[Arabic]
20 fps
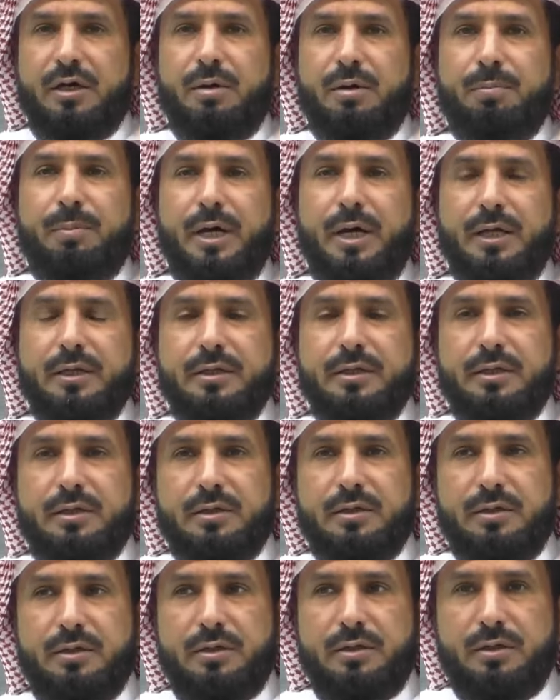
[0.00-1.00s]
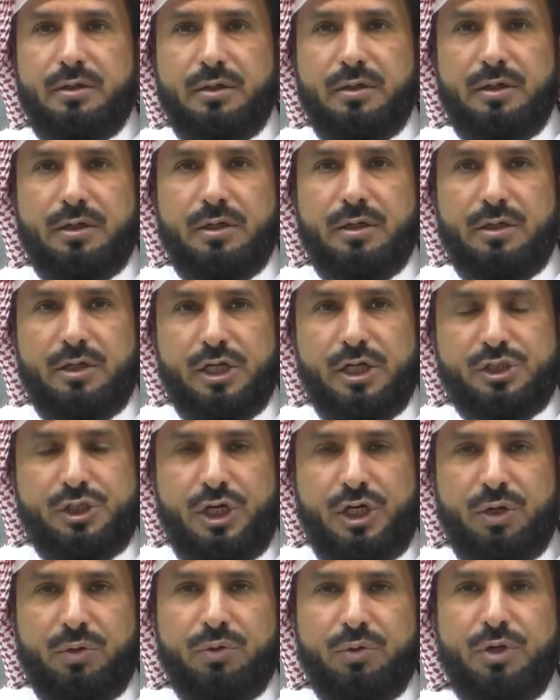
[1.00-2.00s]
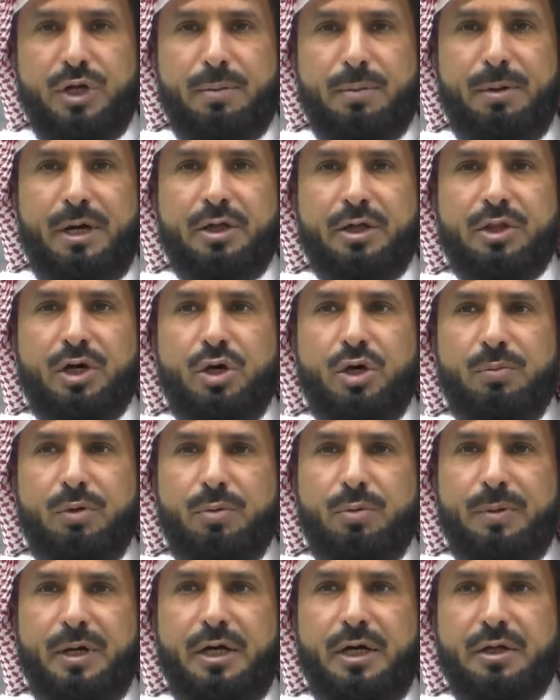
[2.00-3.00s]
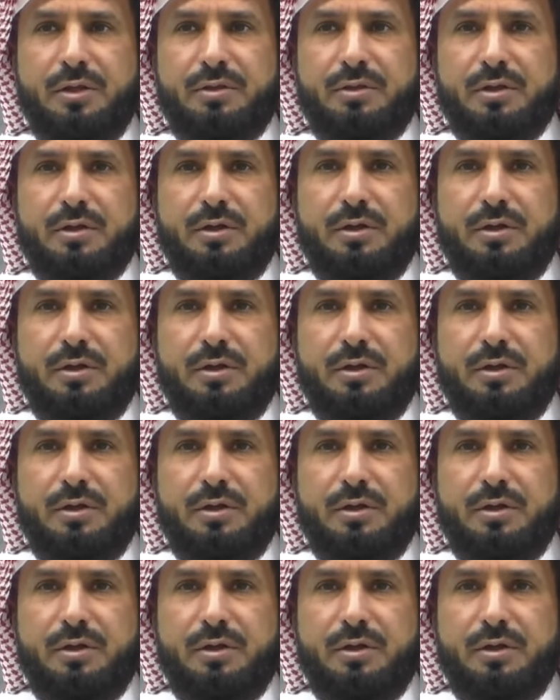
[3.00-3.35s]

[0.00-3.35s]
من يسحرون بعضهم البعض